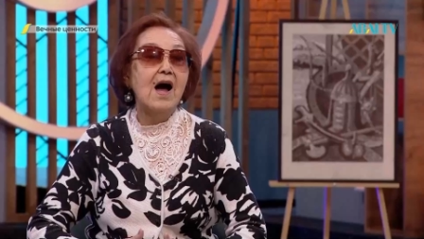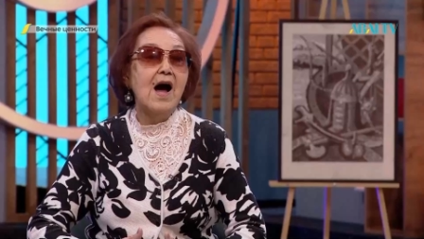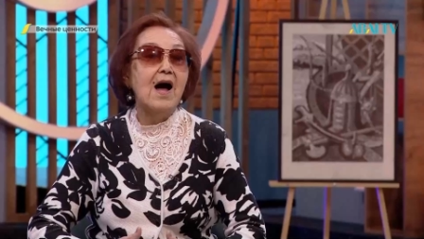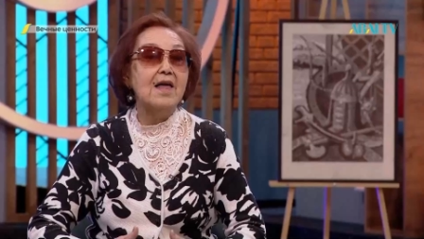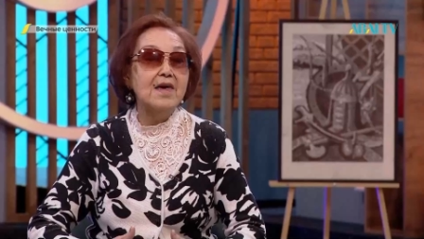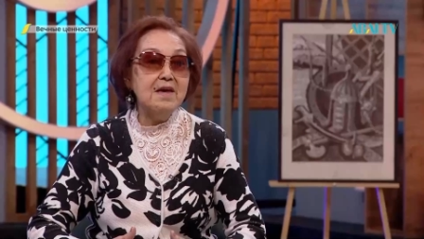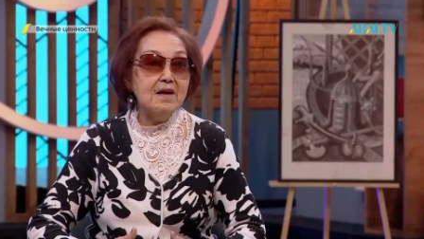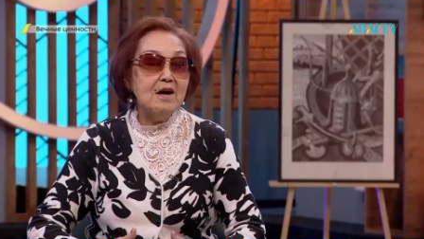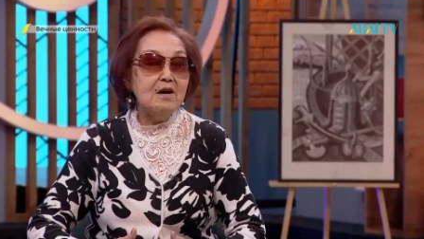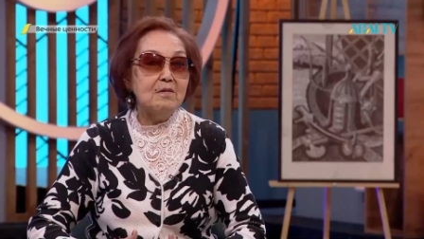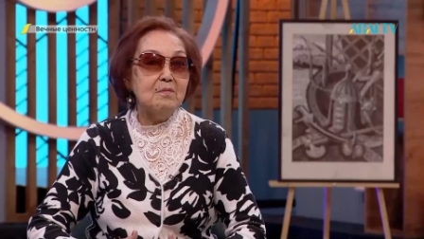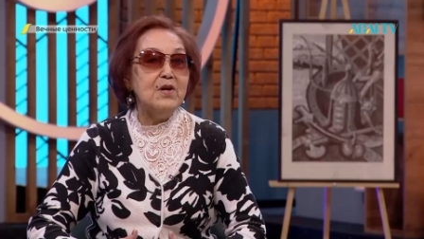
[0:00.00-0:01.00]
они
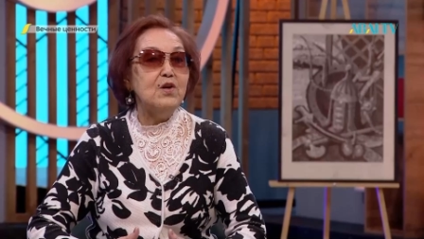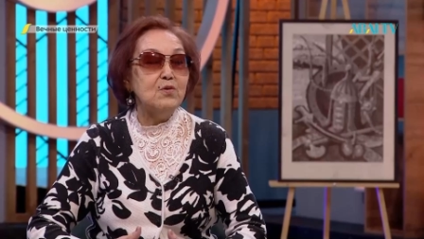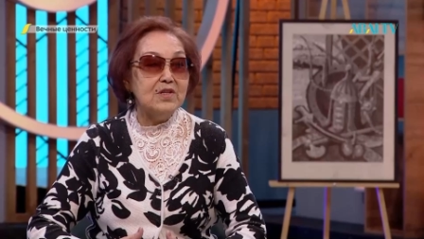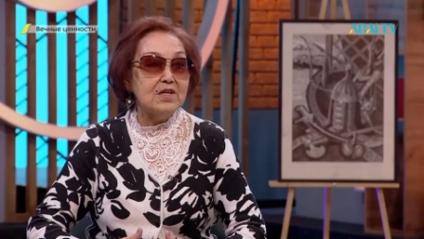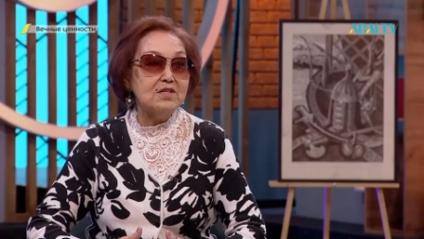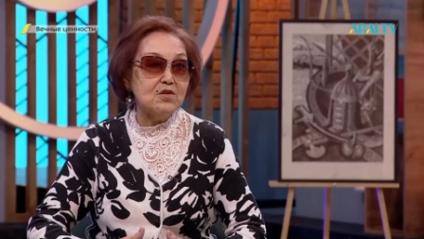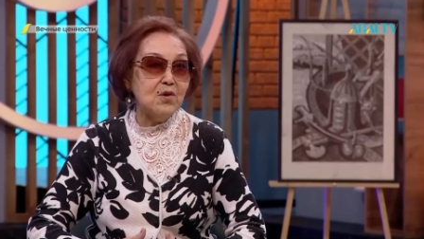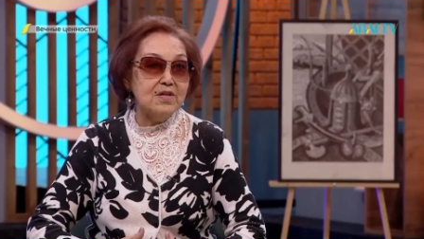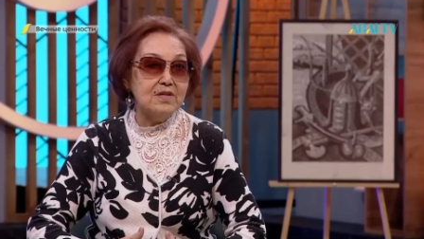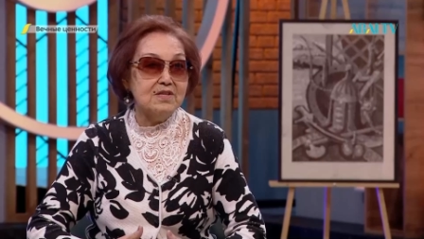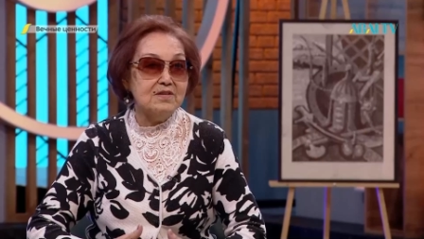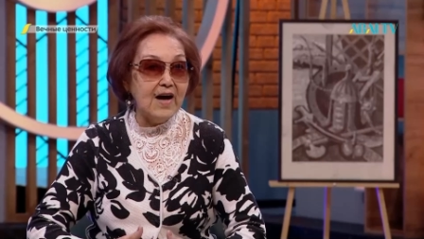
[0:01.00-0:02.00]
были
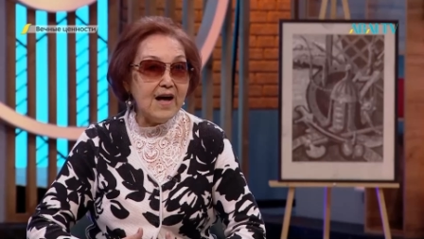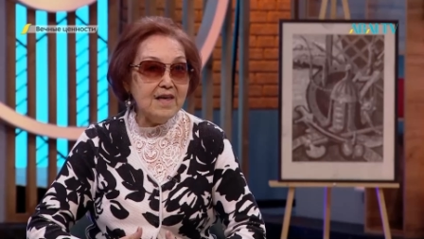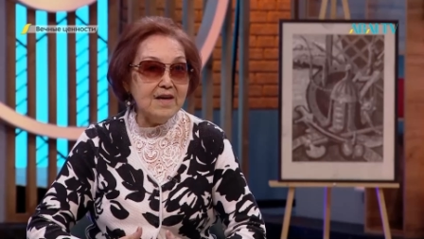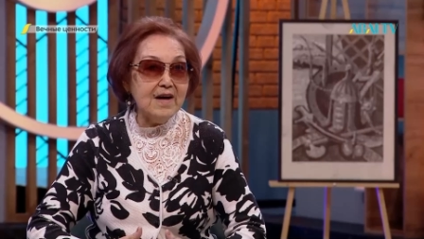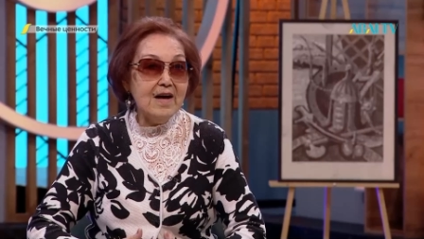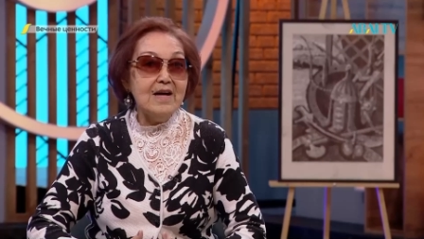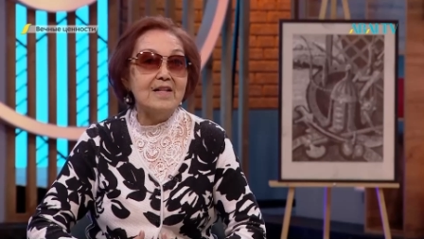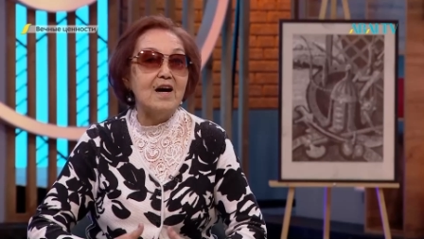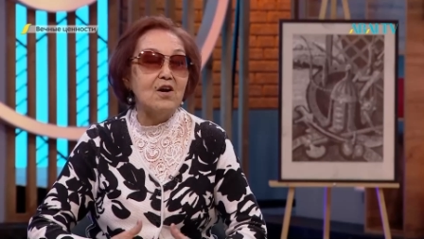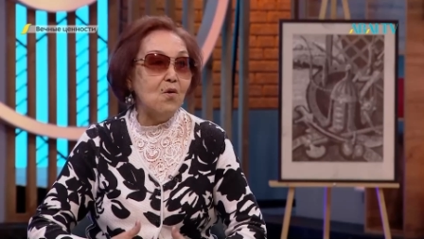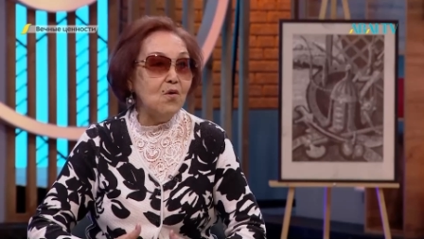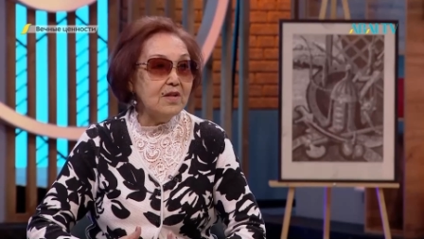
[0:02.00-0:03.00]
удостоены звания
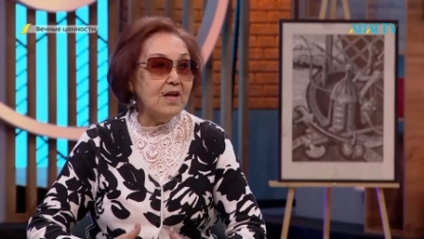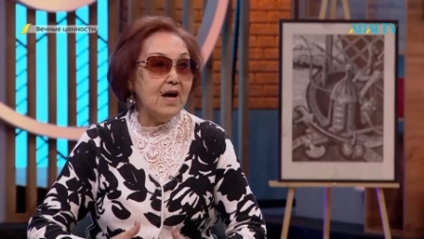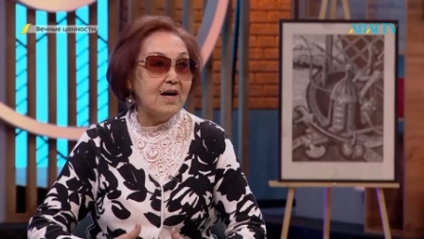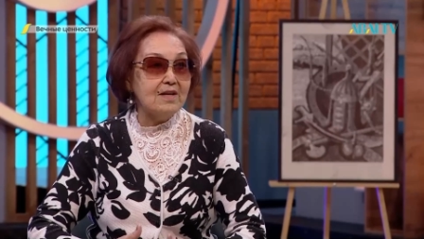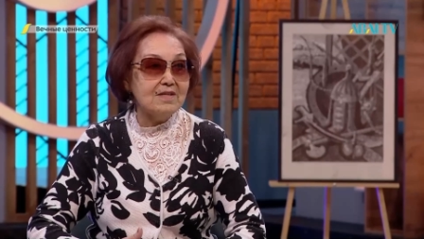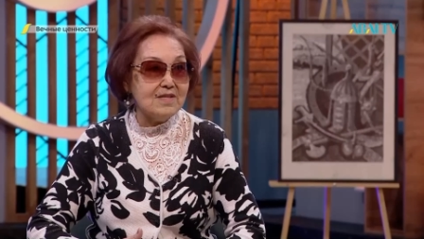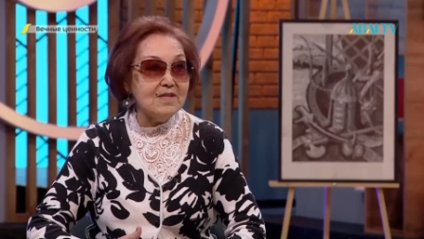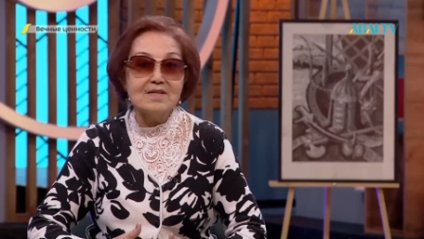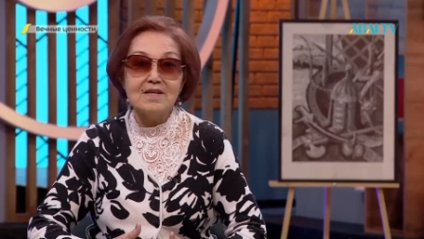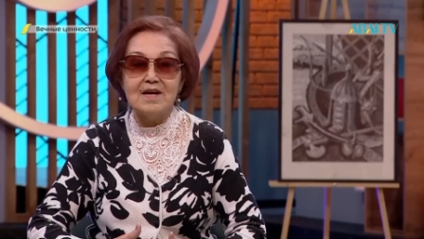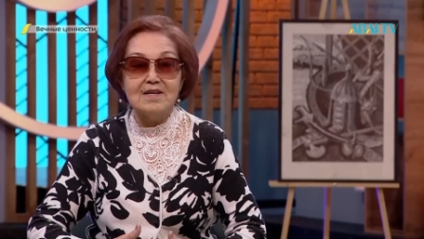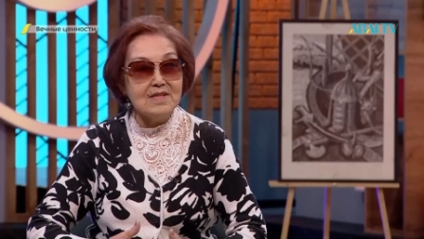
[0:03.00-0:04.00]
«Народный артист
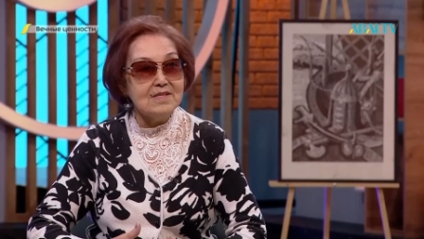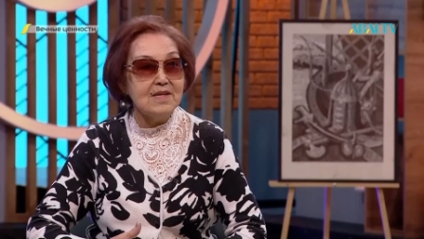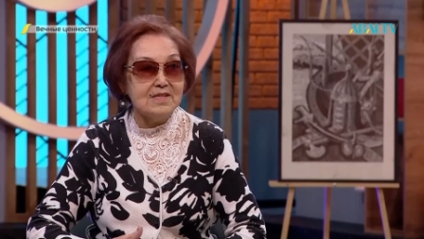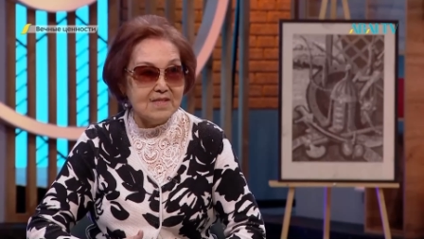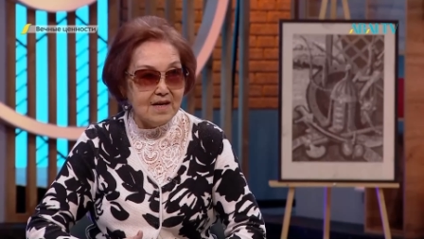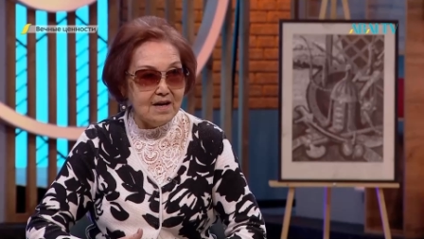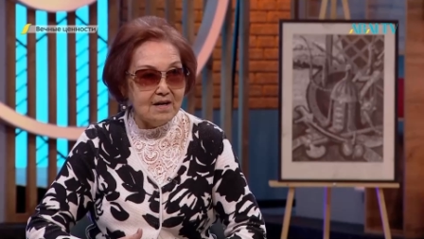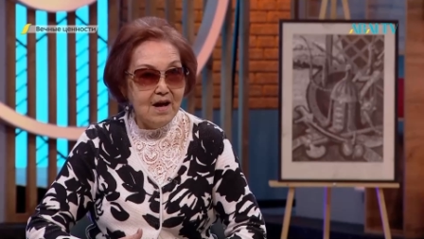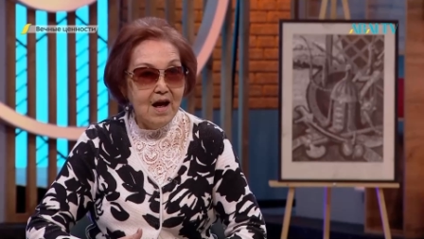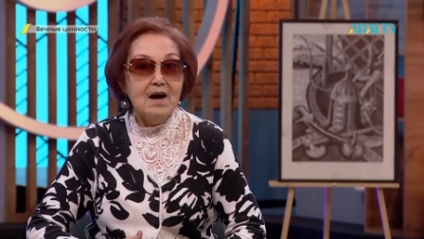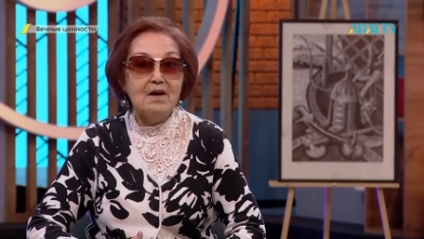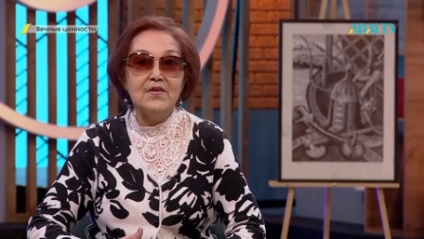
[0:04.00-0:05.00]
СССР».
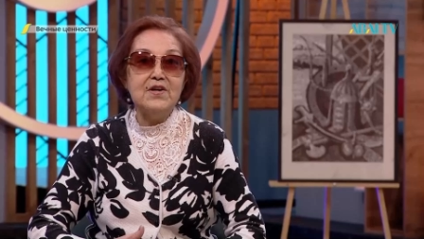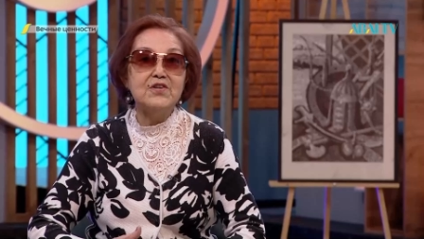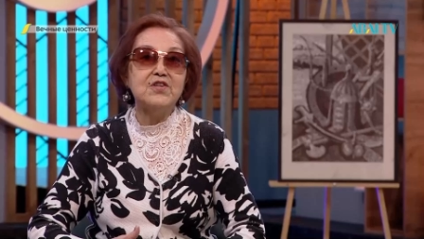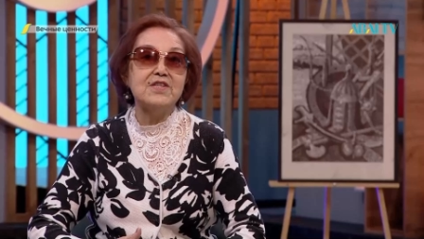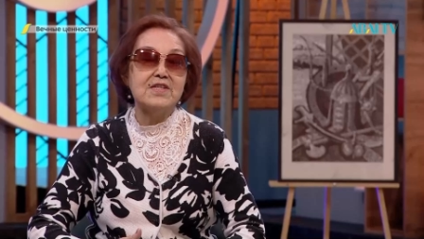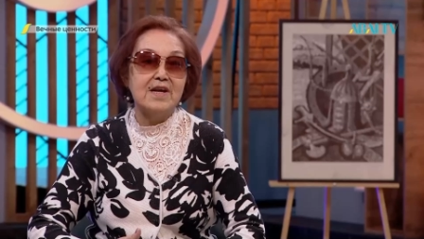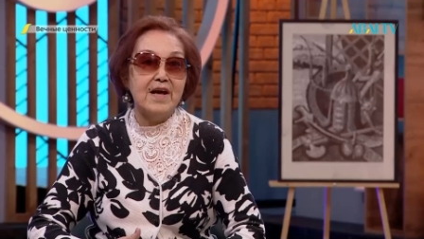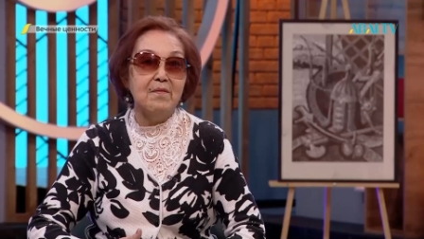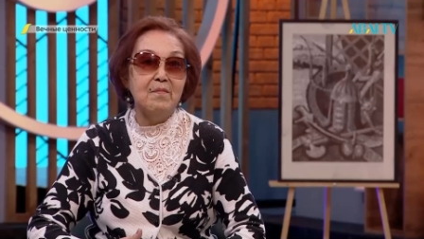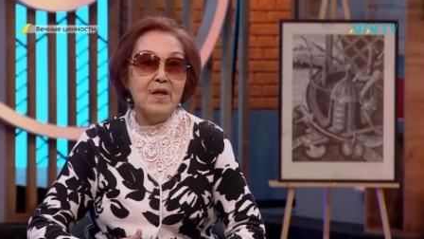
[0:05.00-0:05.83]
В их числе